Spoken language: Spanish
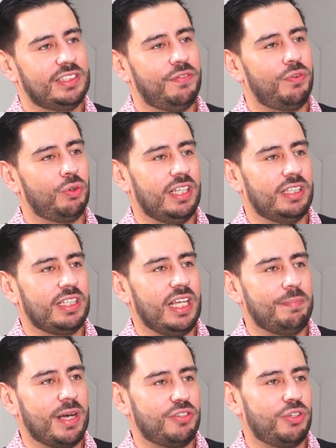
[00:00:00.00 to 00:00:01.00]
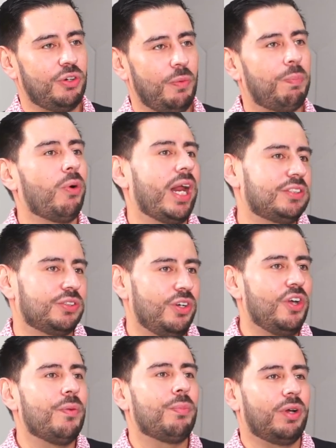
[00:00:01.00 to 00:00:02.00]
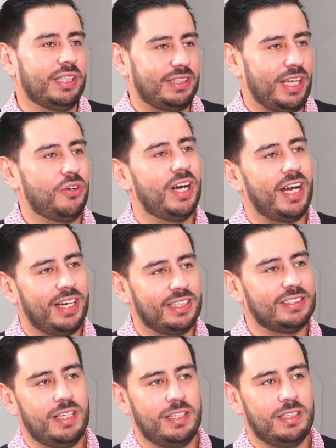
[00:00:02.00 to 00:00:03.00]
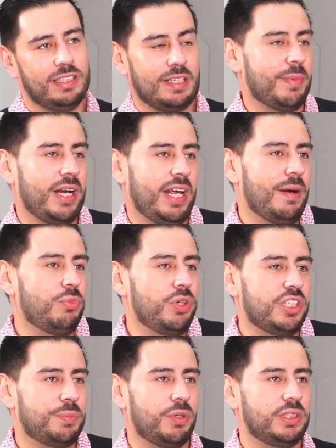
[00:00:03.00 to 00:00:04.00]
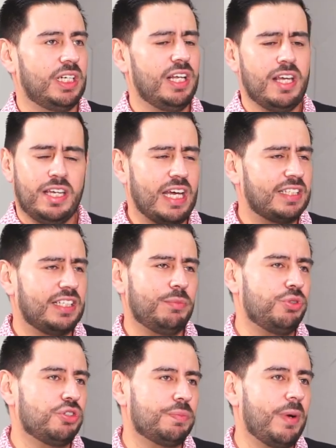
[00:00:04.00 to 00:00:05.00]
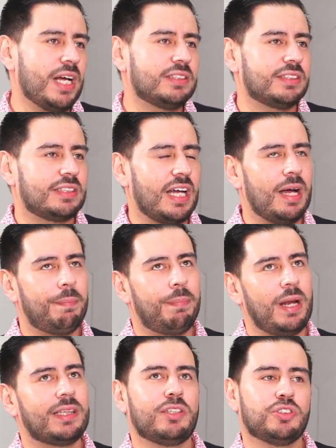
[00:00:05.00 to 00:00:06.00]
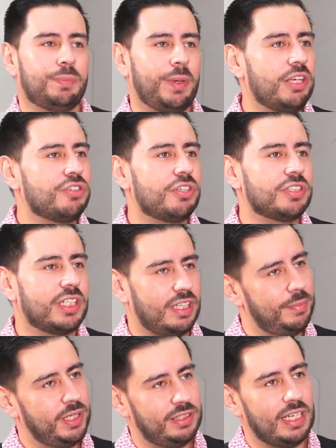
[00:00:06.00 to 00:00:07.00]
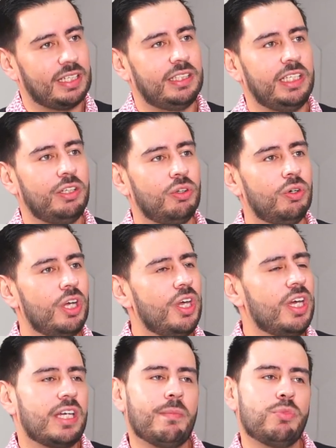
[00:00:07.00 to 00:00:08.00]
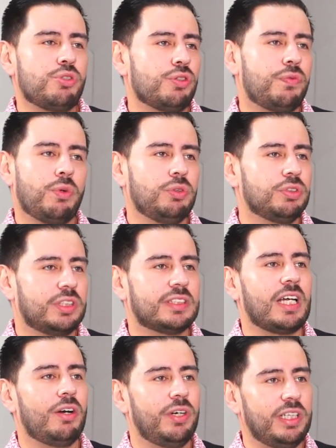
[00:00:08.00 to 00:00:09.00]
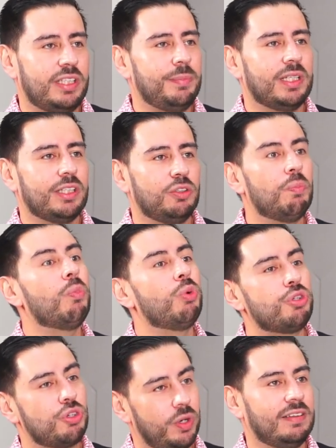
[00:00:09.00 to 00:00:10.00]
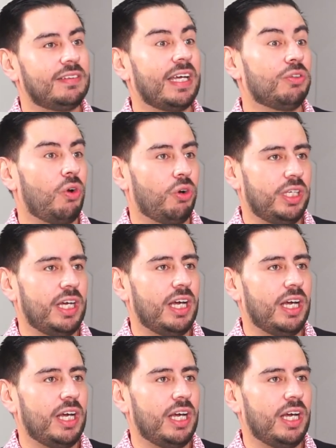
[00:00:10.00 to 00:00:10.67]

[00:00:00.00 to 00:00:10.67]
fondo de inversión, ¿no? por eso, porque te ayudan a crecer de esa manera muy exponencial. Y así hay muchos más, está Platanos Ventures, que también es latino, y hay muchos fondos que están ahorita invirtiendo mucho en tecnología,